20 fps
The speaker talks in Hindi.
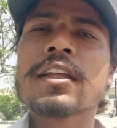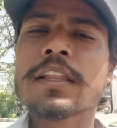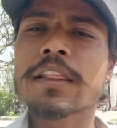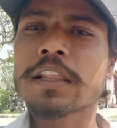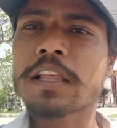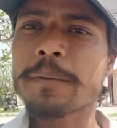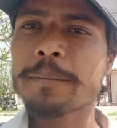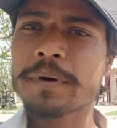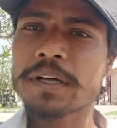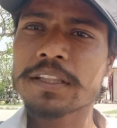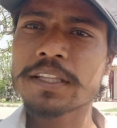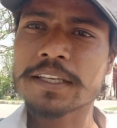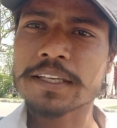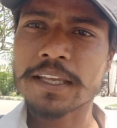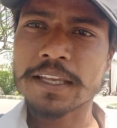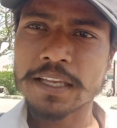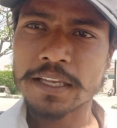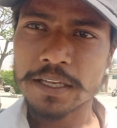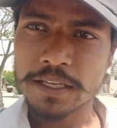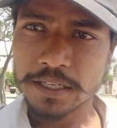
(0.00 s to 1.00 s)
इसके बाद
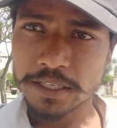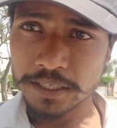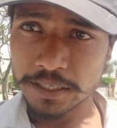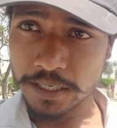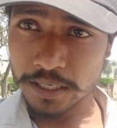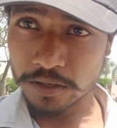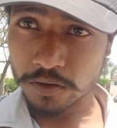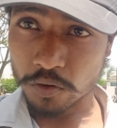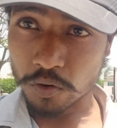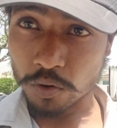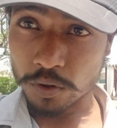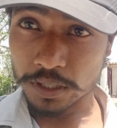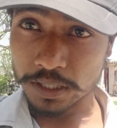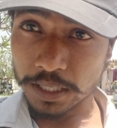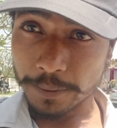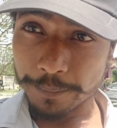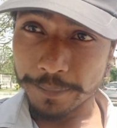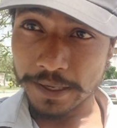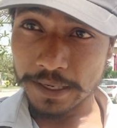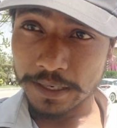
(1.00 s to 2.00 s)
देखेंगे कि कौन
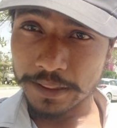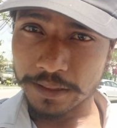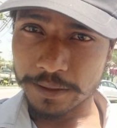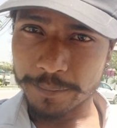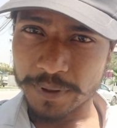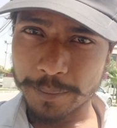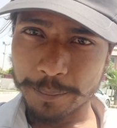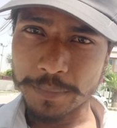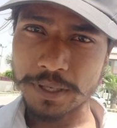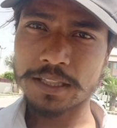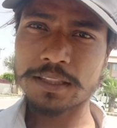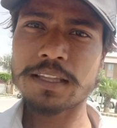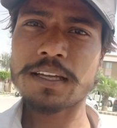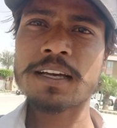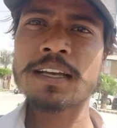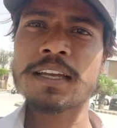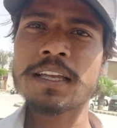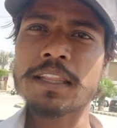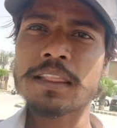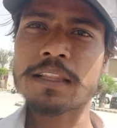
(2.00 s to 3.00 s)
सा पैलेस हमें
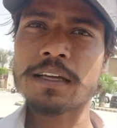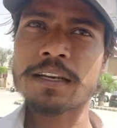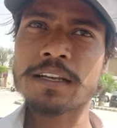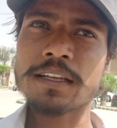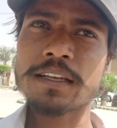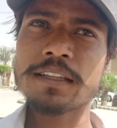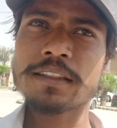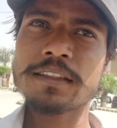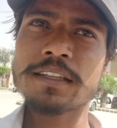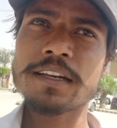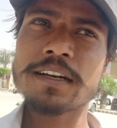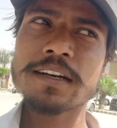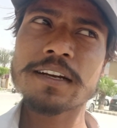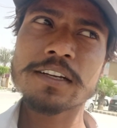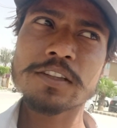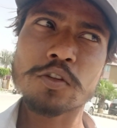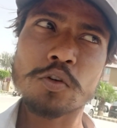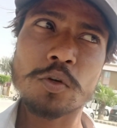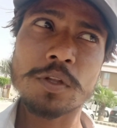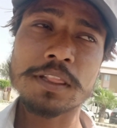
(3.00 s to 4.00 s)
मिलता है इस सार के
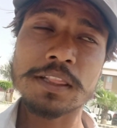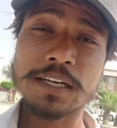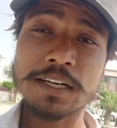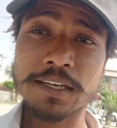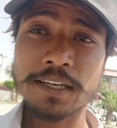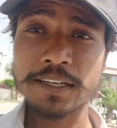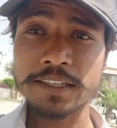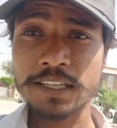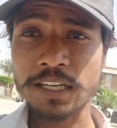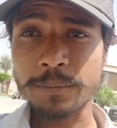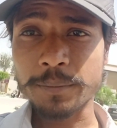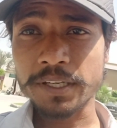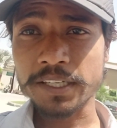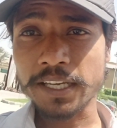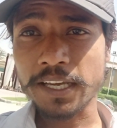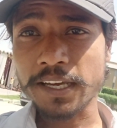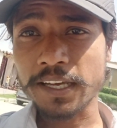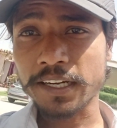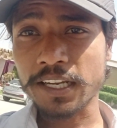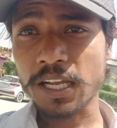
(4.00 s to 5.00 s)
अंदर तो इस तरह करके हमें
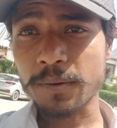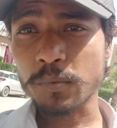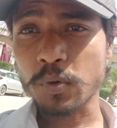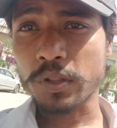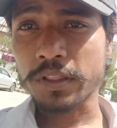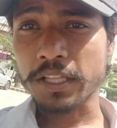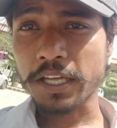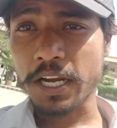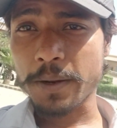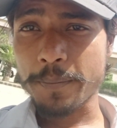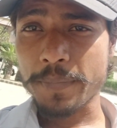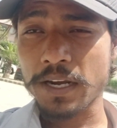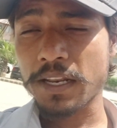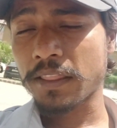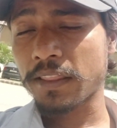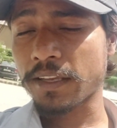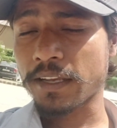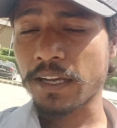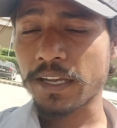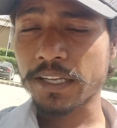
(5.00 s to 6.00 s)
ये करके आपको सारे
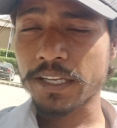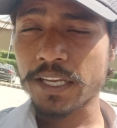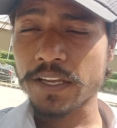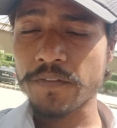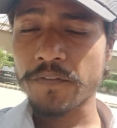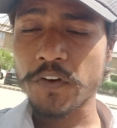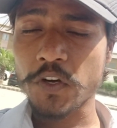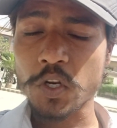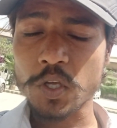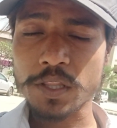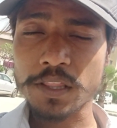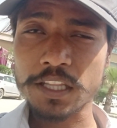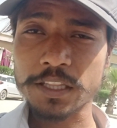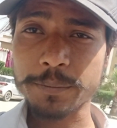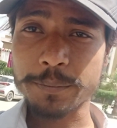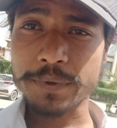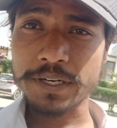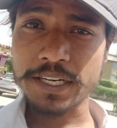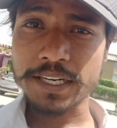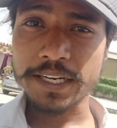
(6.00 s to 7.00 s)
पैलेस दिखाएंगे वीडियो के
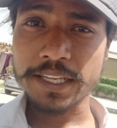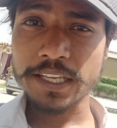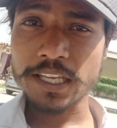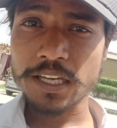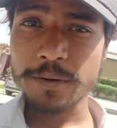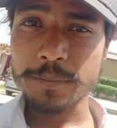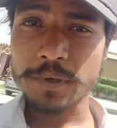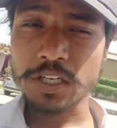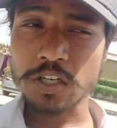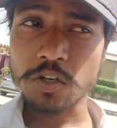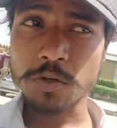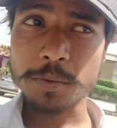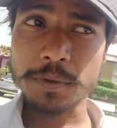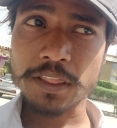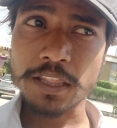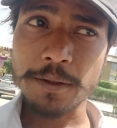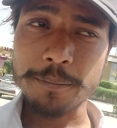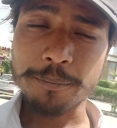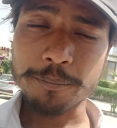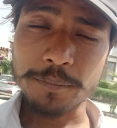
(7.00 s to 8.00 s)
साथ बने रहिएगा बिल्कुल
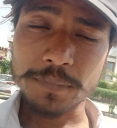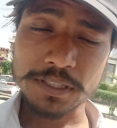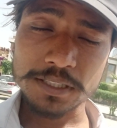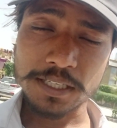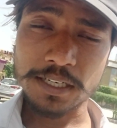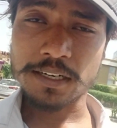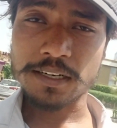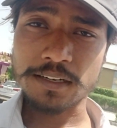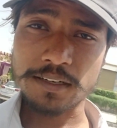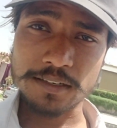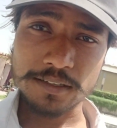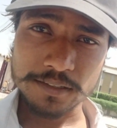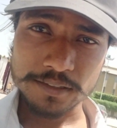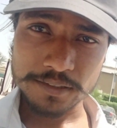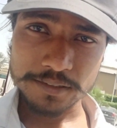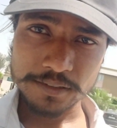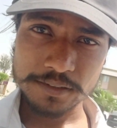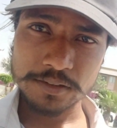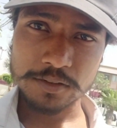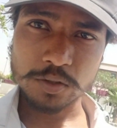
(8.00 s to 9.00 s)
भी इसकी मत करना
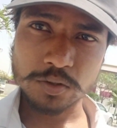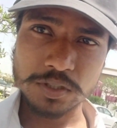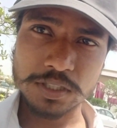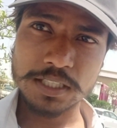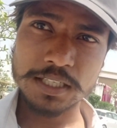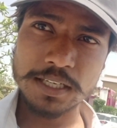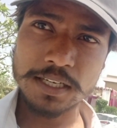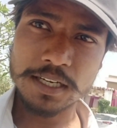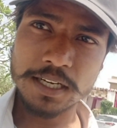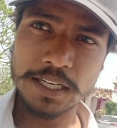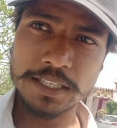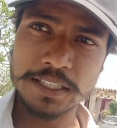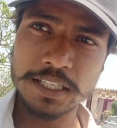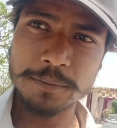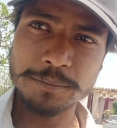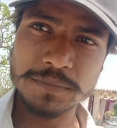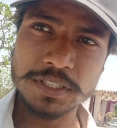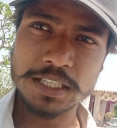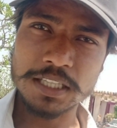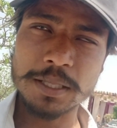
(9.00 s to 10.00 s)
तो चलिए
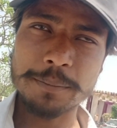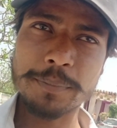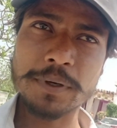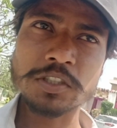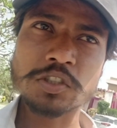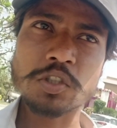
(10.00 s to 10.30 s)
आइए हम चलते हैं